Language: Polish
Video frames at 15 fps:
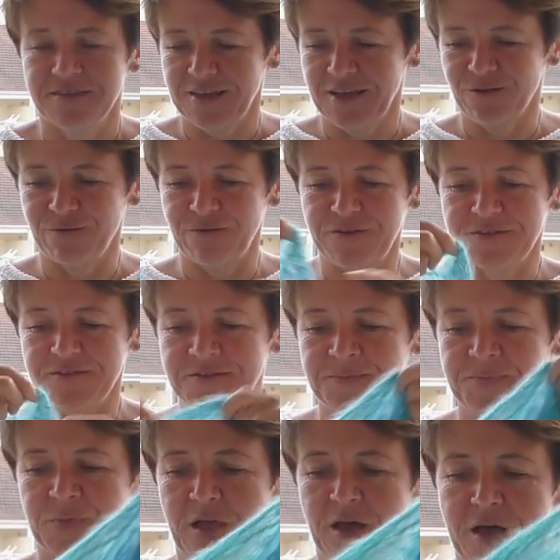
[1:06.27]
Tak więc
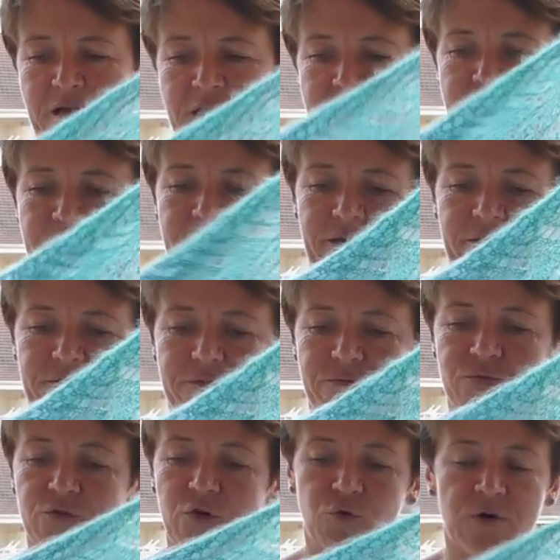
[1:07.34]

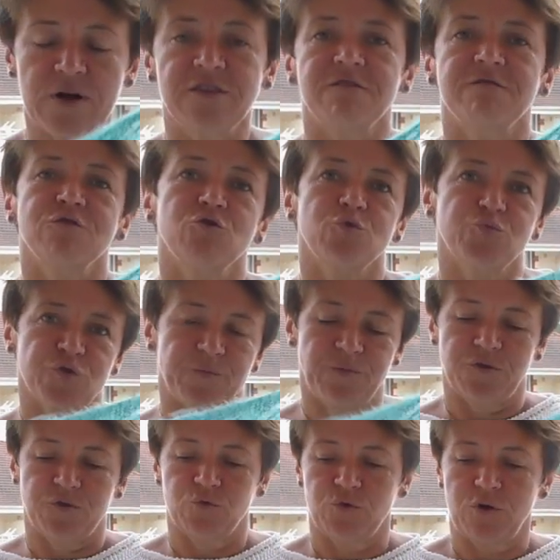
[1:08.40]
dokładnie według
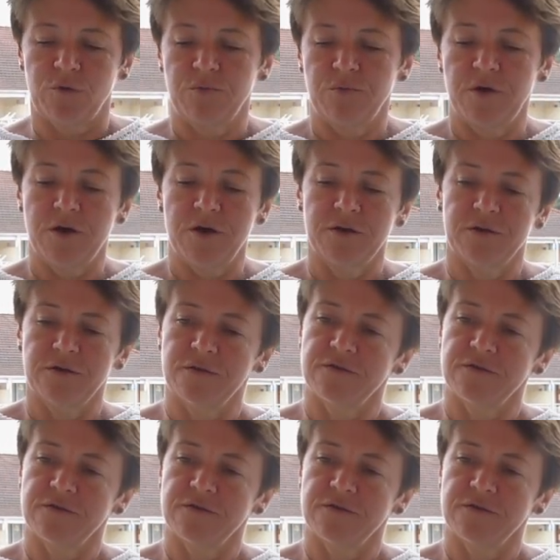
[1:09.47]
przepisu robię.